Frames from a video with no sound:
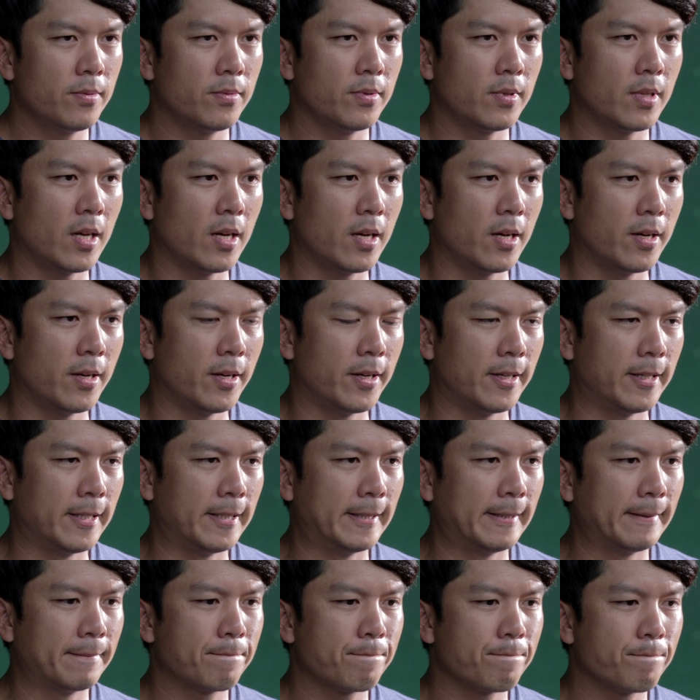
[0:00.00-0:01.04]

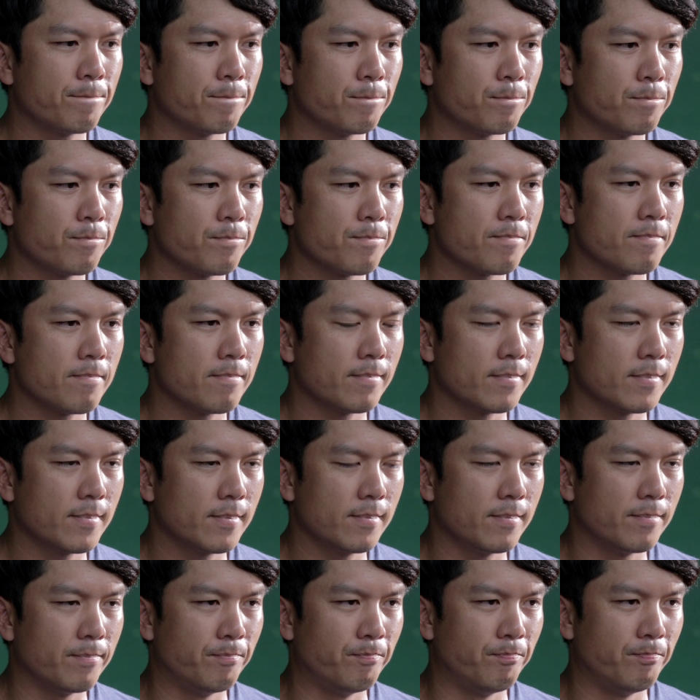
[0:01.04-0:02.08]
那，
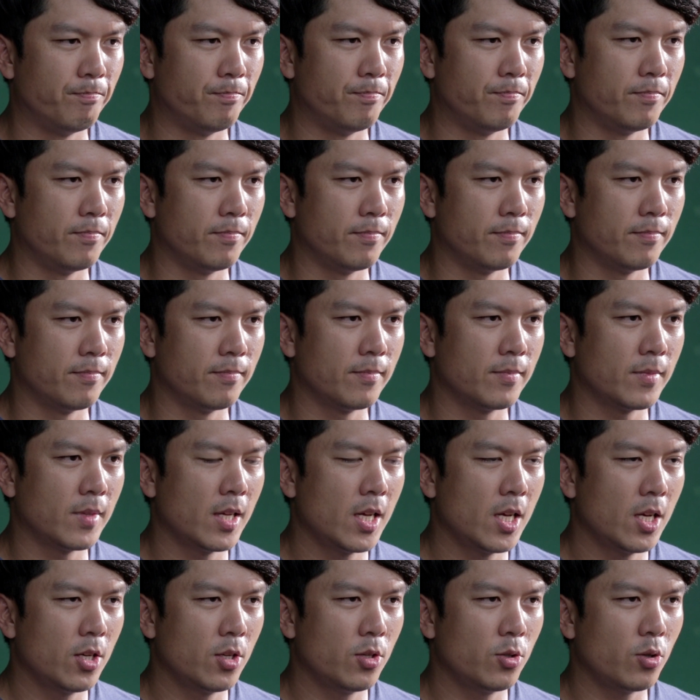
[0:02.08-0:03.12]
嗯，
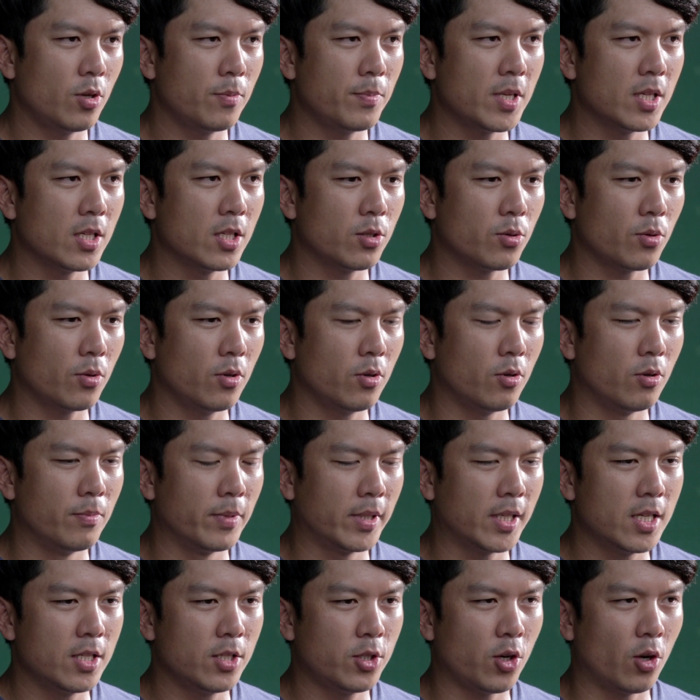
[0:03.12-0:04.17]
所以变成说我
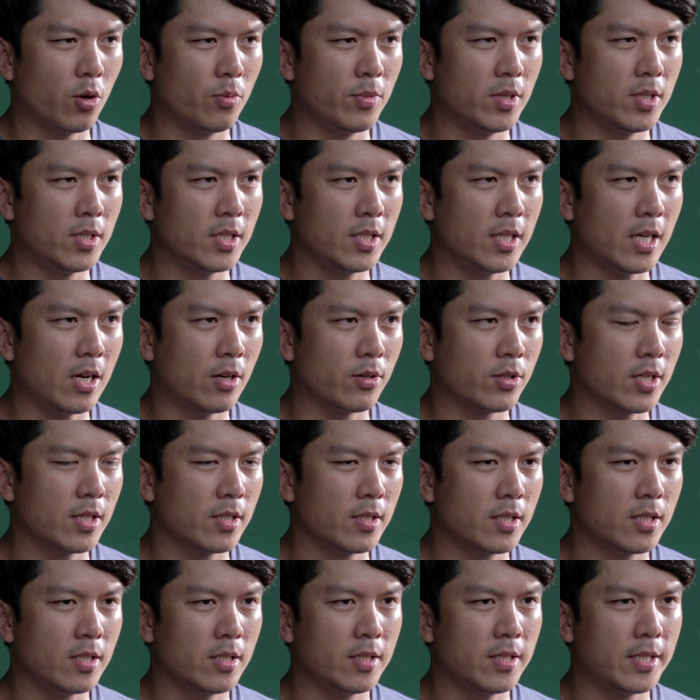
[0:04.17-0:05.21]
们跟球迷之间好像
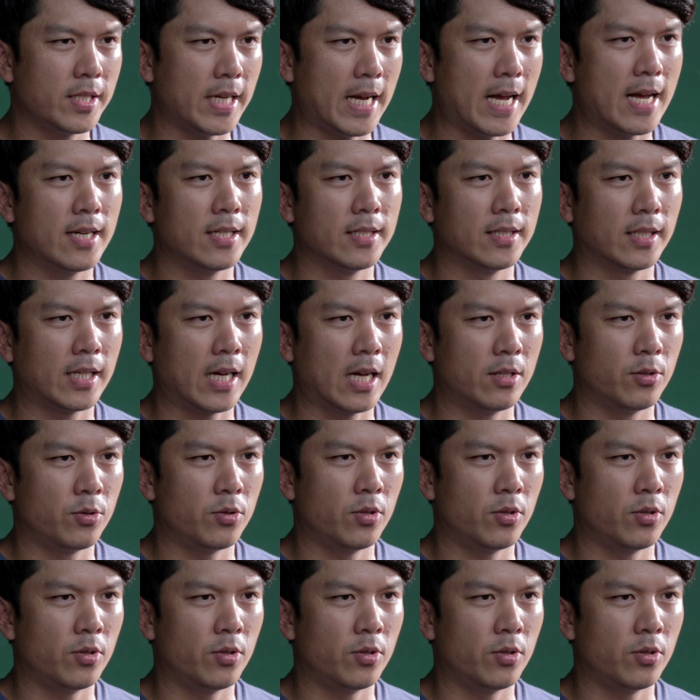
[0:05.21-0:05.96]
是家人的感